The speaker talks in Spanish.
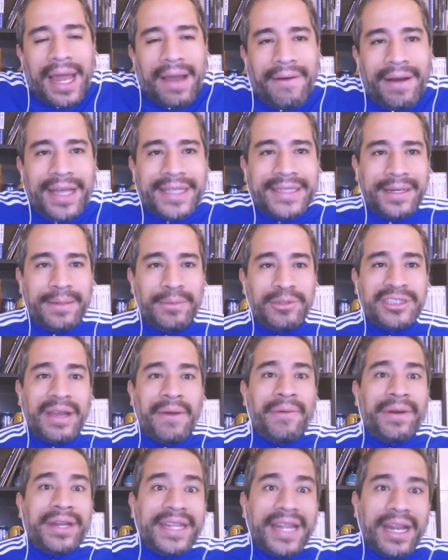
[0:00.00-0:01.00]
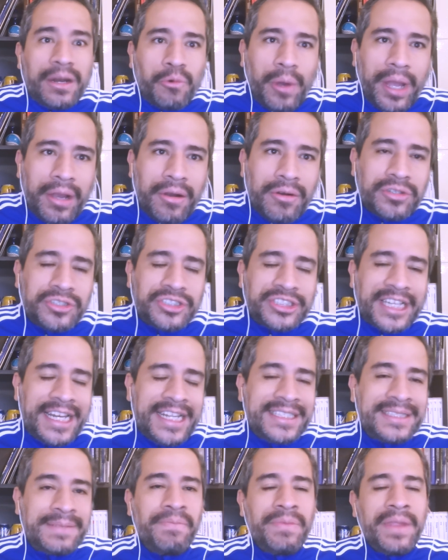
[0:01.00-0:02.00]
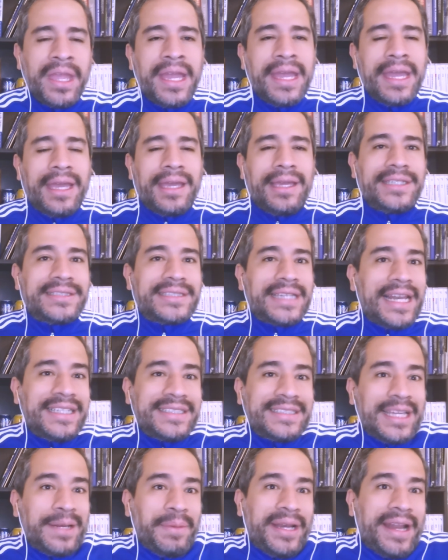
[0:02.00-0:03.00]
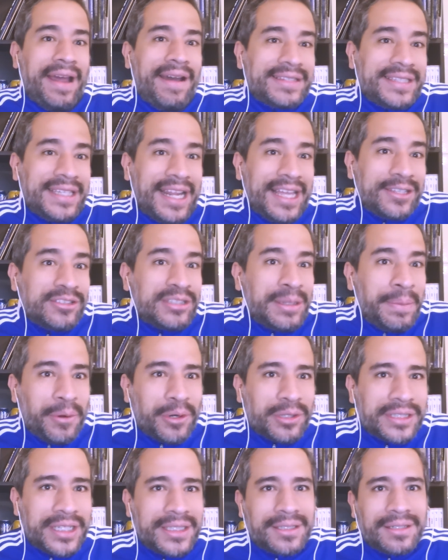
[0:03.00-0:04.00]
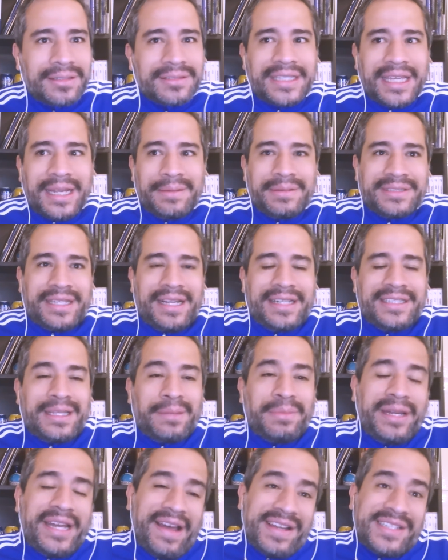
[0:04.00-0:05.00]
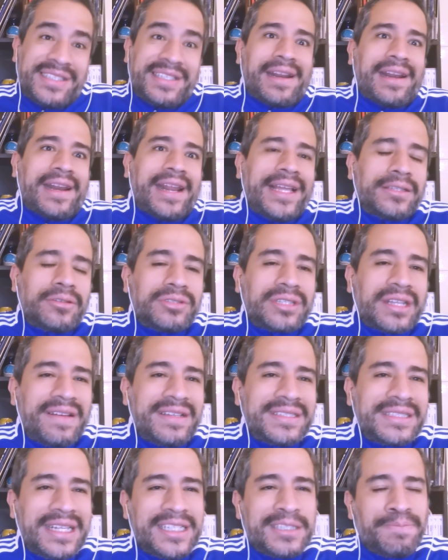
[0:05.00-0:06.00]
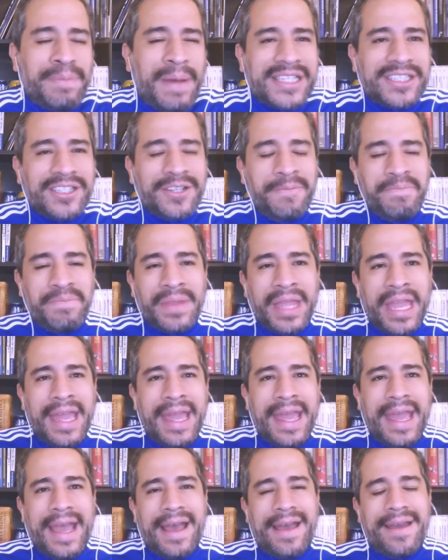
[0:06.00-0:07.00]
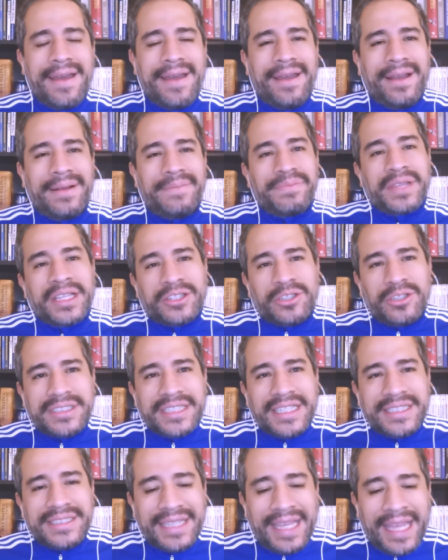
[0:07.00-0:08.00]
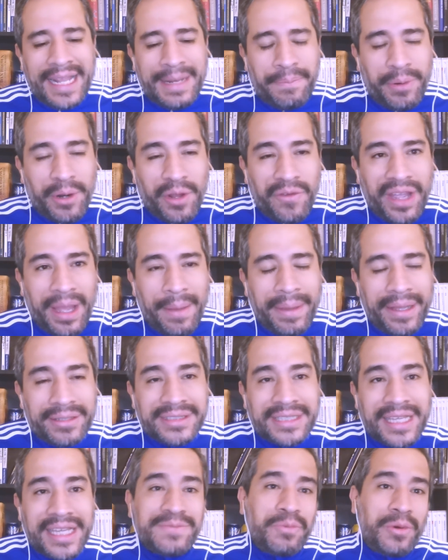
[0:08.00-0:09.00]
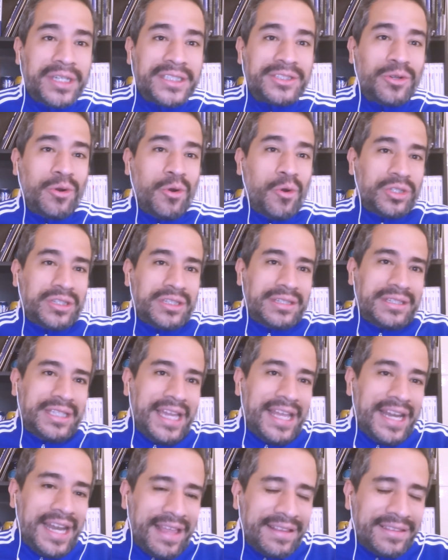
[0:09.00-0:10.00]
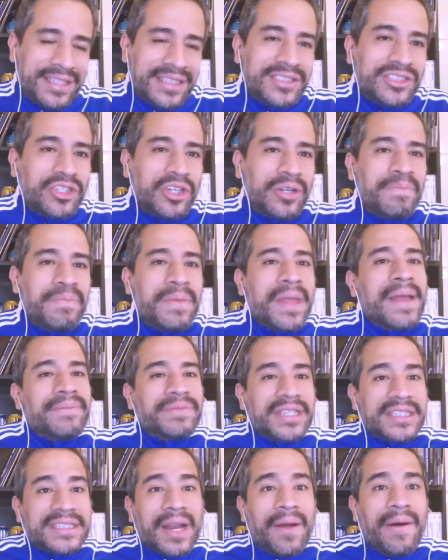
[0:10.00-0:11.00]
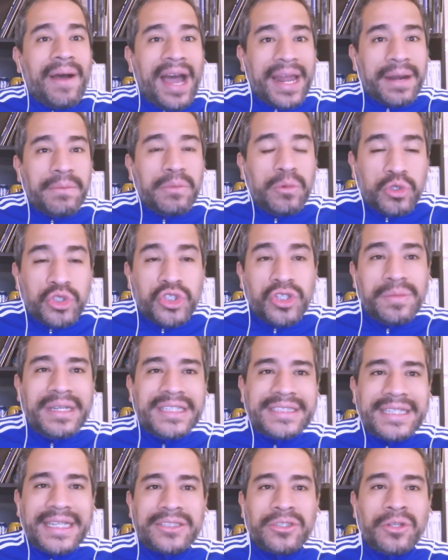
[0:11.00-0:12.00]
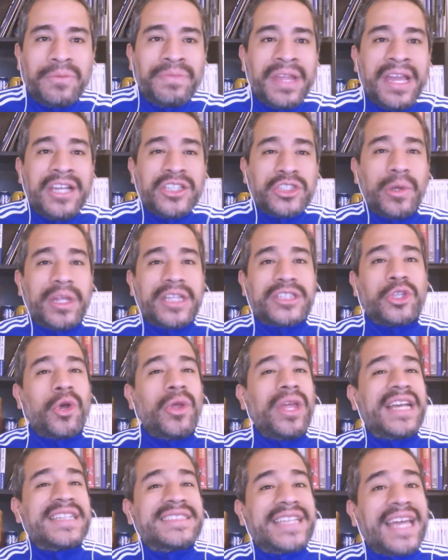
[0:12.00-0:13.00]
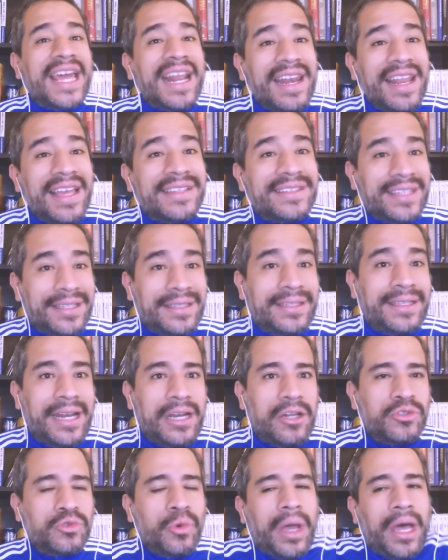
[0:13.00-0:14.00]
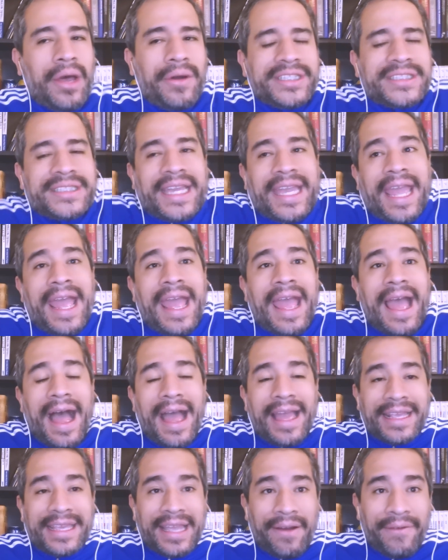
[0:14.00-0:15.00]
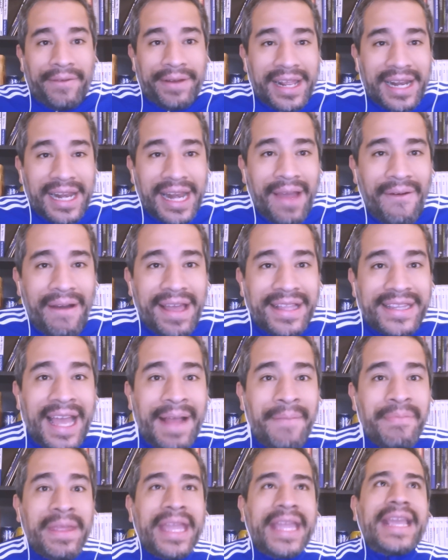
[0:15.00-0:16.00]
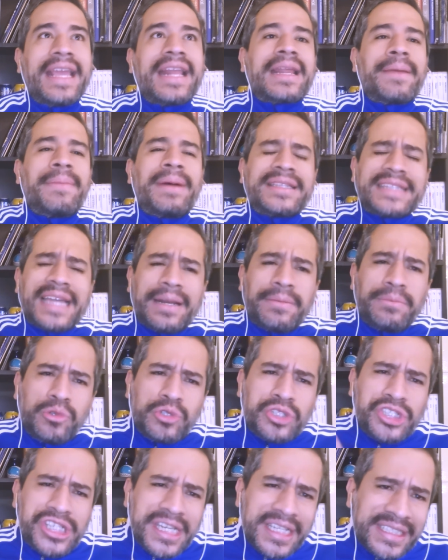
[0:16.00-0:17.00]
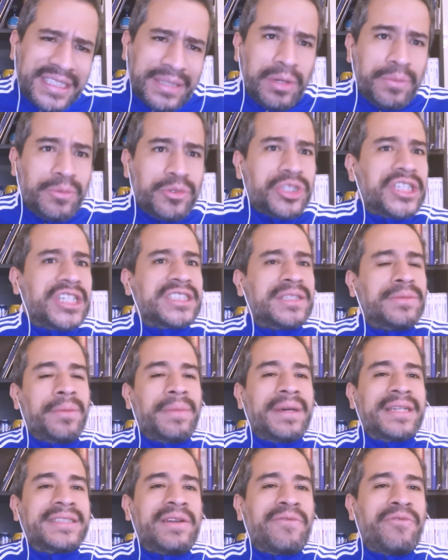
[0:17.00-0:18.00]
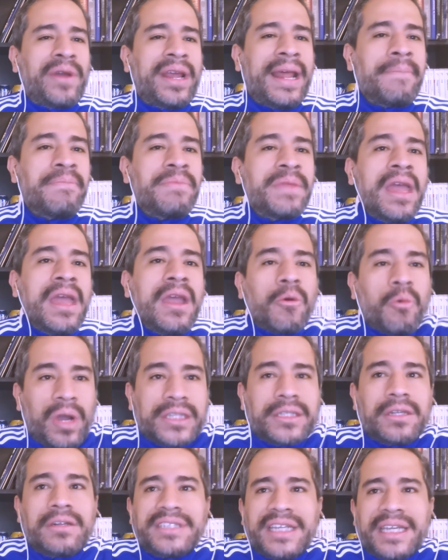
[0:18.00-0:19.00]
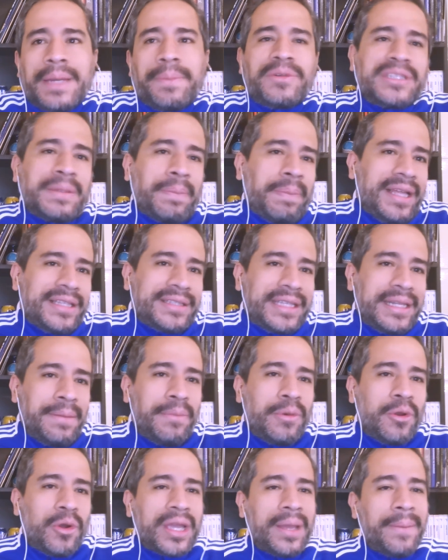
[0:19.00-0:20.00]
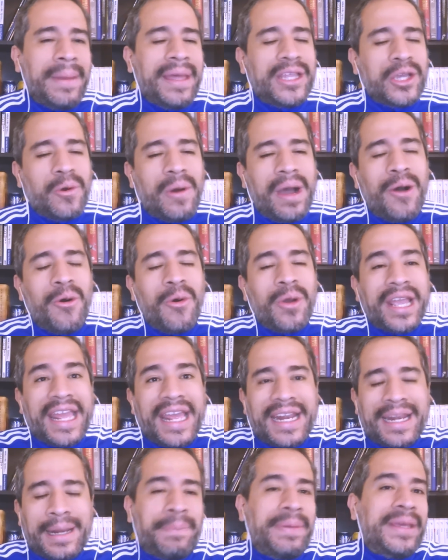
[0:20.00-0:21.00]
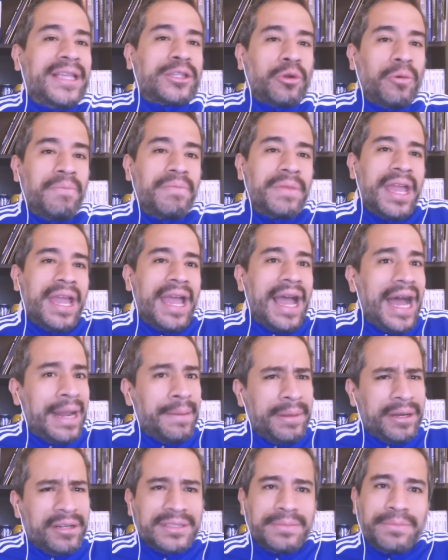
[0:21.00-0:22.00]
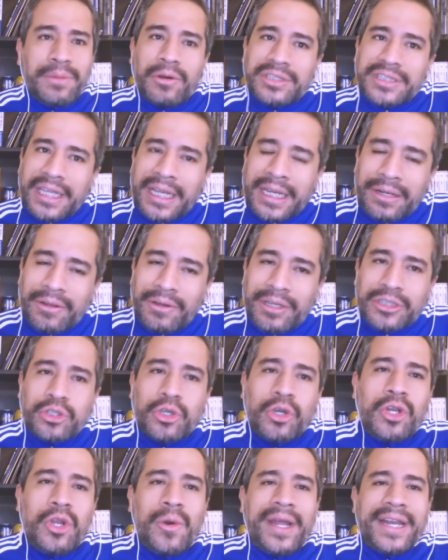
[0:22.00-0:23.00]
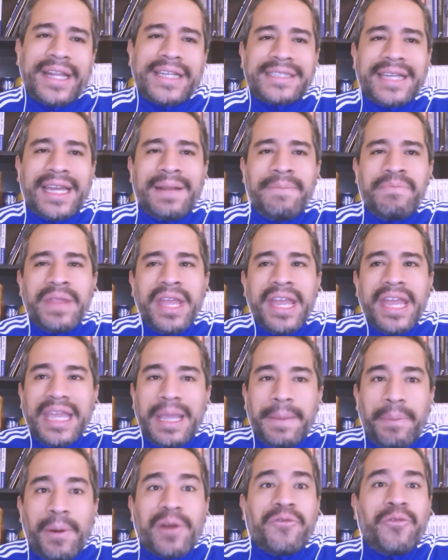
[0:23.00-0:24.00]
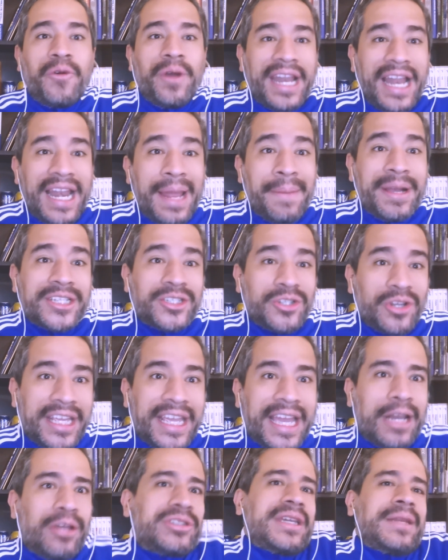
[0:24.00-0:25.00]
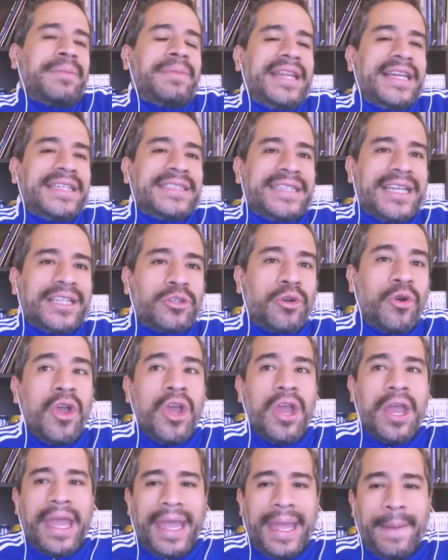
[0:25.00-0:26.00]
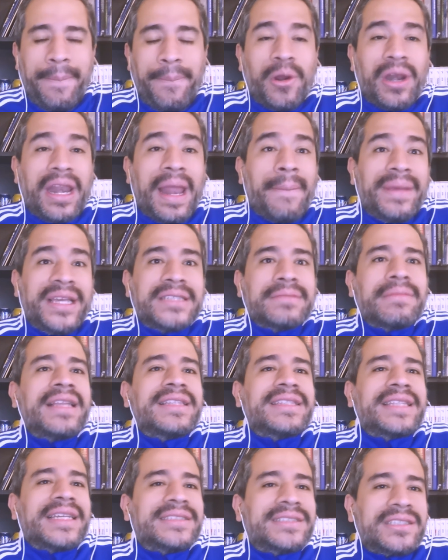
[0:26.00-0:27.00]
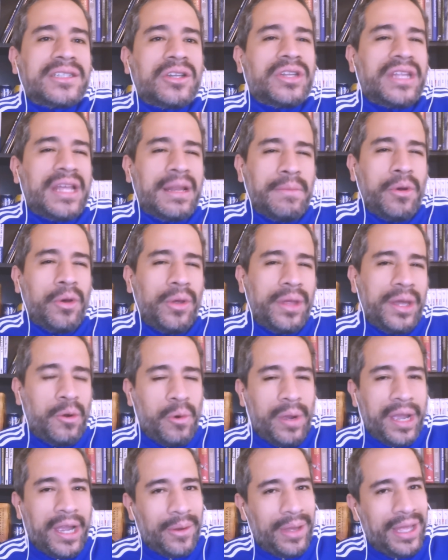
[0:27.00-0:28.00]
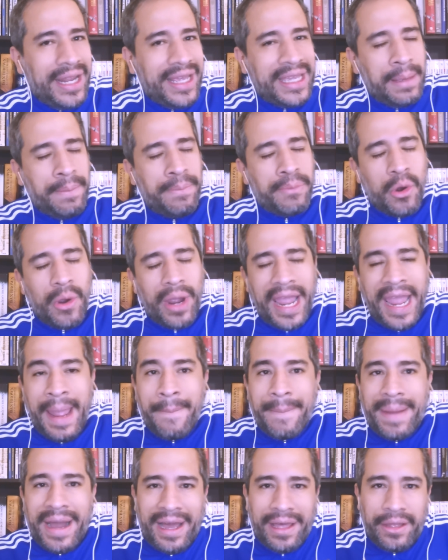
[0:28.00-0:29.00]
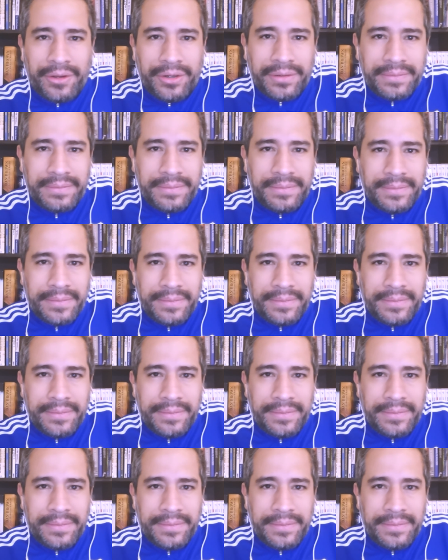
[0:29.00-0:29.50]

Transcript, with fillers: la banda, vamos a abrir el juego con Celis. Y Celis terminaba tirándose por dentro, Celis terminaba cerrando otra vez el espacio. Eh, entonces, el profe Gamero está dispuesto o tiene la intención de trabajar mucho más eso, sobre todo de hacerle entender a los jugadores que hay que abrir la banda y rematar muchísimo, muchísimo más de afuera cuando los equipos se planten en bloque medio bajo, que repito, al menos en Bogotá creo que todos lo van a hacer y por fuera la mayoría lo termina haciendo eh, por la misma intención y el modo de juego del equipo embajador.